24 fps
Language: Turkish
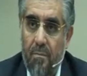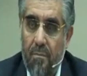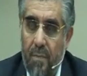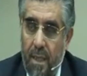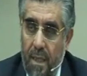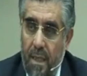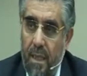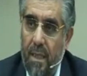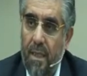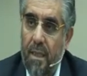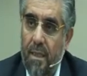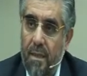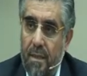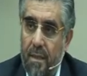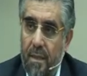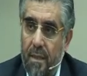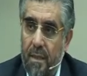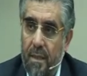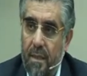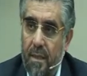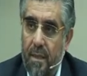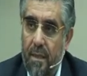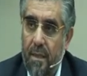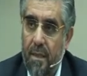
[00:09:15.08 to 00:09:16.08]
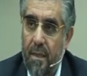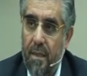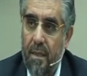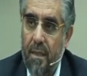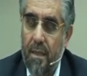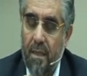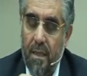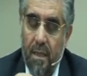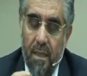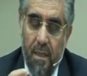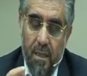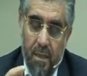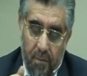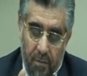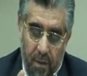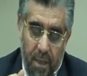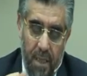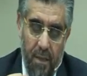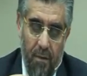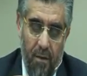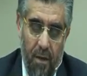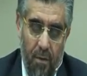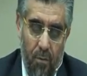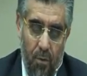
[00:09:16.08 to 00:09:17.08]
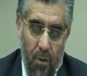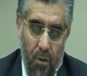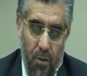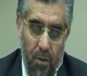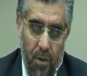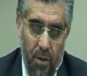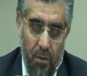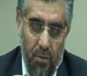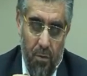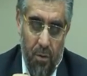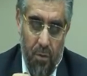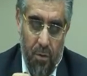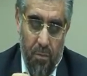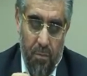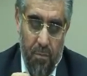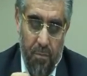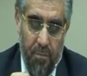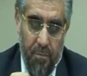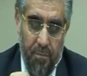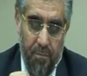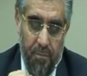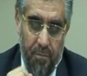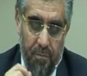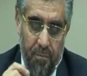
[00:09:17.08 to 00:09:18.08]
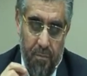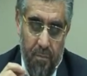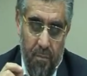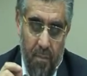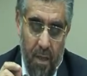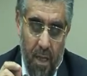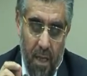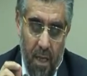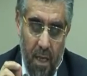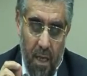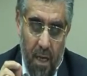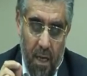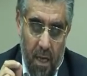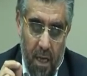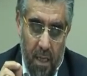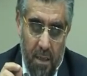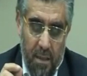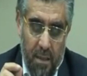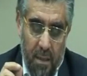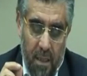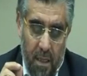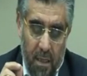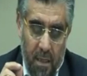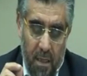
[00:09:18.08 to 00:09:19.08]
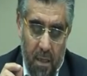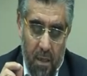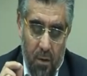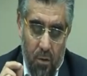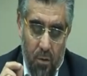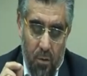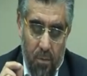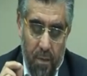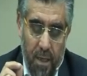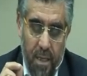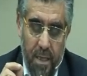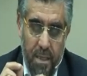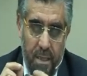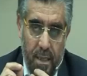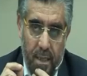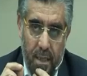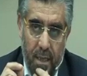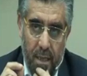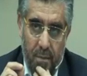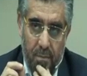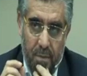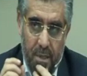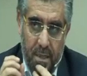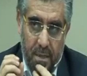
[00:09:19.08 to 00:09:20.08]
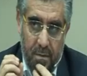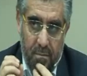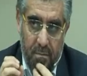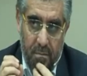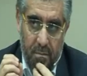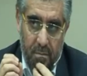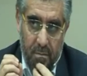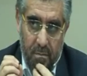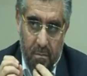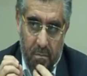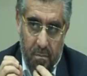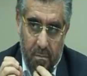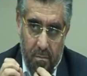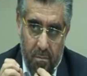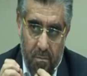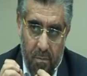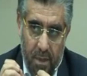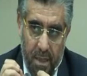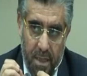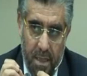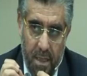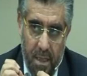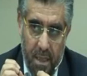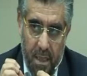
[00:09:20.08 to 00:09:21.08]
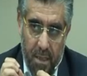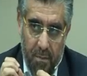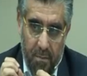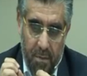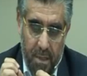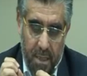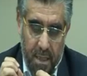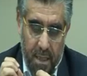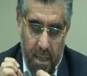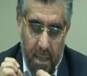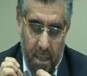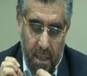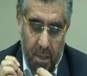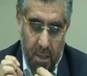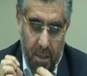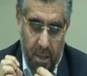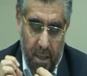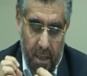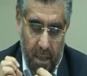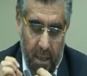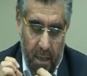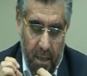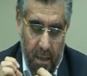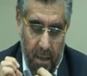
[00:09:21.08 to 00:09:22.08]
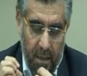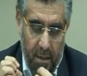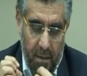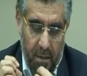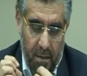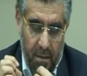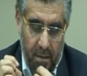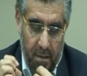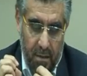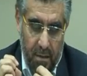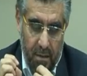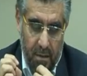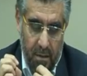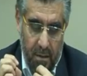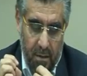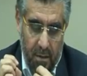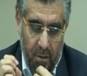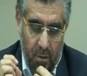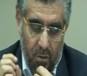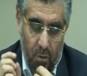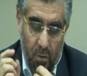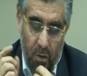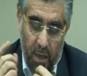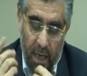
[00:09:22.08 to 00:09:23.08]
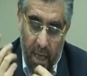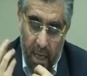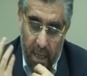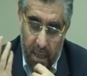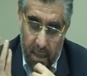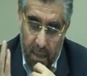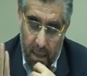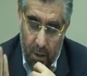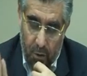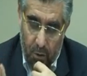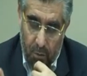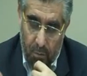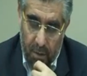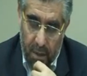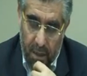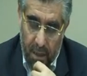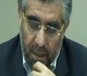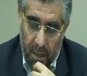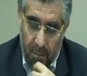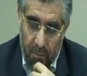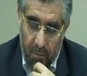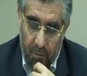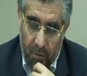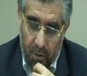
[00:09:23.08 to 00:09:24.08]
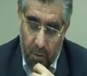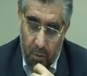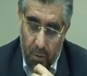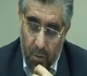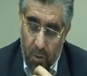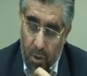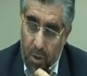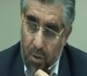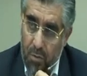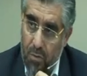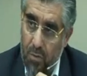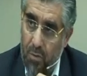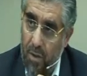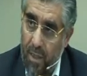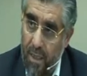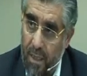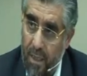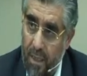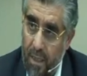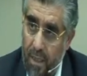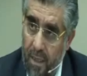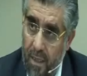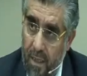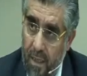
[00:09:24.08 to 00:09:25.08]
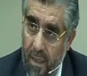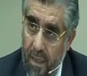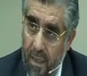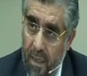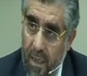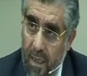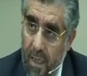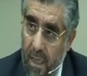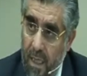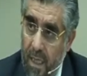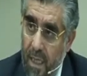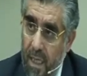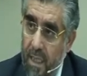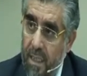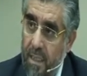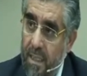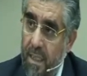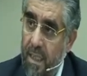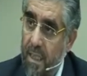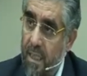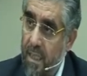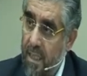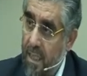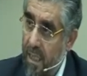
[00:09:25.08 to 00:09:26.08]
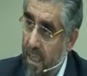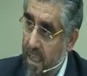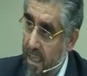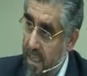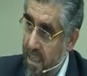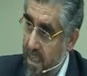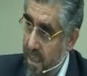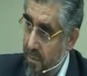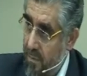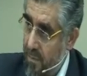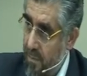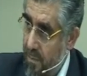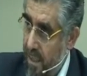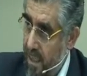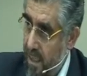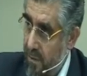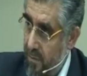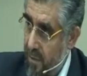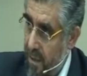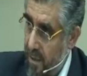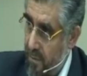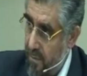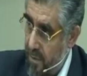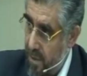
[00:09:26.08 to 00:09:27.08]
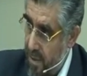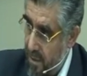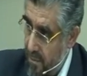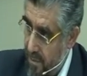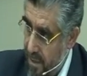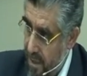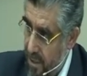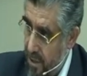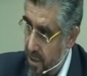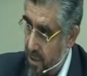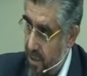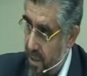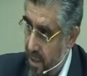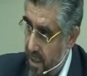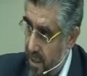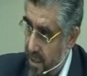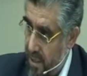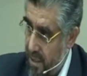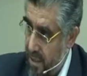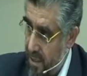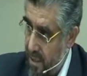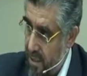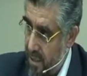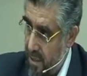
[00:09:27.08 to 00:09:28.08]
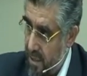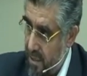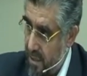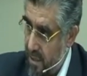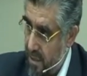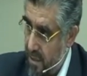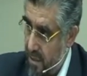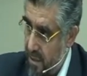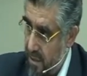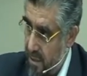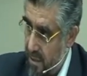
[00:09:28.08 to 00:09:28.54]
Peki ve devam ediyorum. Hatta zâhu be'sena bizim baskınımızı yiyinceye kadar. Kul helinnekum min ilmin fetuhricuhu lena? De ki yanınızda bir bilgi var mı ki bize çıkarasınız?